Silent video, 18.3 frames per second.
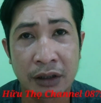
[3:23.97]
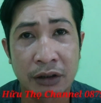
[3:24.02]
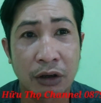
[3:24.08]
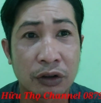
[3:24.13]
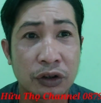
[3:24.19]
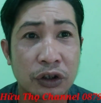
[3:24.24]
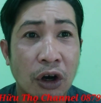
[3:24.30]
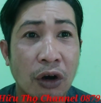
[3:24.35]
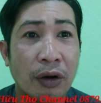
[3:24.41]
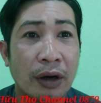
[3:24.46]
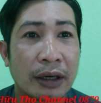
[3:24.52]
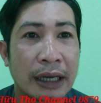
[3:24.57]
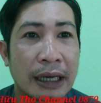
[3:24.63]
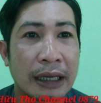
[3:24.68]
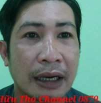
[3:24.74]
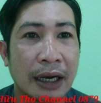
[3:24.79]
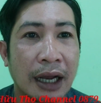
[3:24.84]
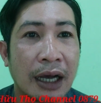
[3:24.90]
con số
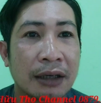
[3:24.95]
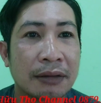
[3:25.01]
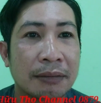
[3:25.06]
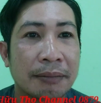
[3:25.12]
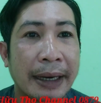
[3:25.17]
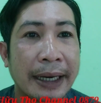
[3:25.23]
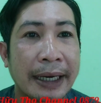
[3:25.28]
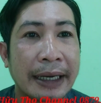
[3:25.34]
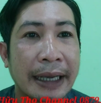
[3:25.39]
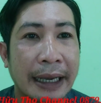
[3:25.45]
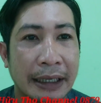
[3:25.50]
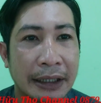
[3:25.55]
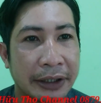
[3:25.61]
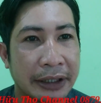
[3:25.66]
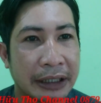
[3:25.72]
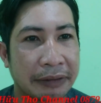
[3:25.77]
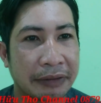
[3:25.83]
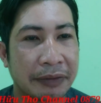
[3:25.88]
rất là lớn mấy ngàn
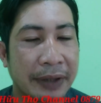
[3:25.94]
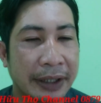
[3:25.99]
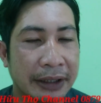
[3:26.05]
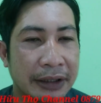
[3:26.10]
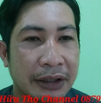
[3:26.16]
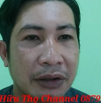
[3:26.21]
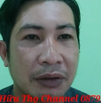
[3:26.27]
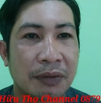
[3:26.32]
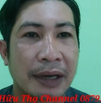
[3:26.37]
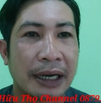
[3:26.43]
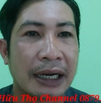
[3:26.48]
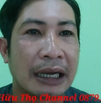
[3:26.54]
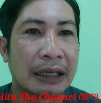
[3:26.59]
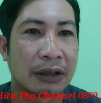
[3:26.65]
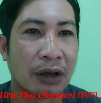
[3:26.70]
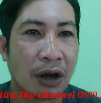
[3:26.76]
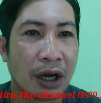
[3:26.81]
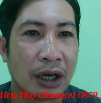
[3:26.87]
người làm quý vị chứ không phải
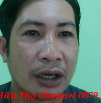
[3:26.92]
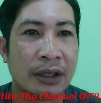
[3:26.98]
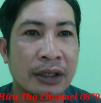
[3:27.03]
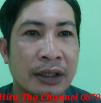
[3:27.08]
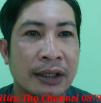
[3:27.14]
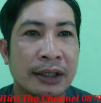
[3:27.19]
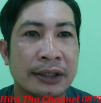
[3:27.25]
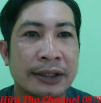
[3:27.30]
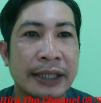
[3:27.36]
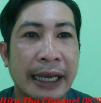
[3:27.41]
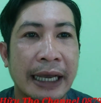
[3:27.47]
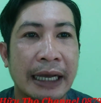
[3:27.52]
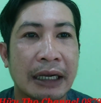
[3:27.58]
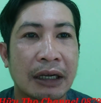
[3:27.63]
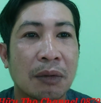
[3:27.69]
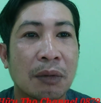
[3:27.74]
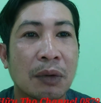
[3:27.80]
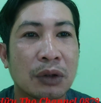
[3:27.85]
là nhỏ xe
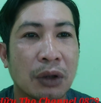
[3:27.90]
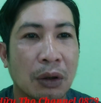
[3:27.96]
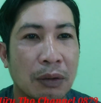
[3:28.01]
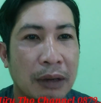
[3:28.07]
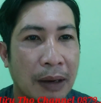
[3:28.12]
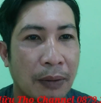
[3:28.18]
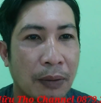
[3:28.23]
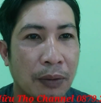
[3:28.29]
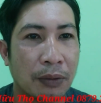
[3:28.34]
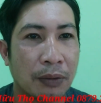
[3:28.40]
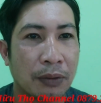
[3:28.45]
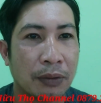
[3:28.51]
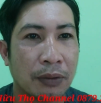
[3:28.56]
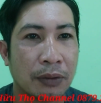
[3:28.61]
thì không có chỗ đậu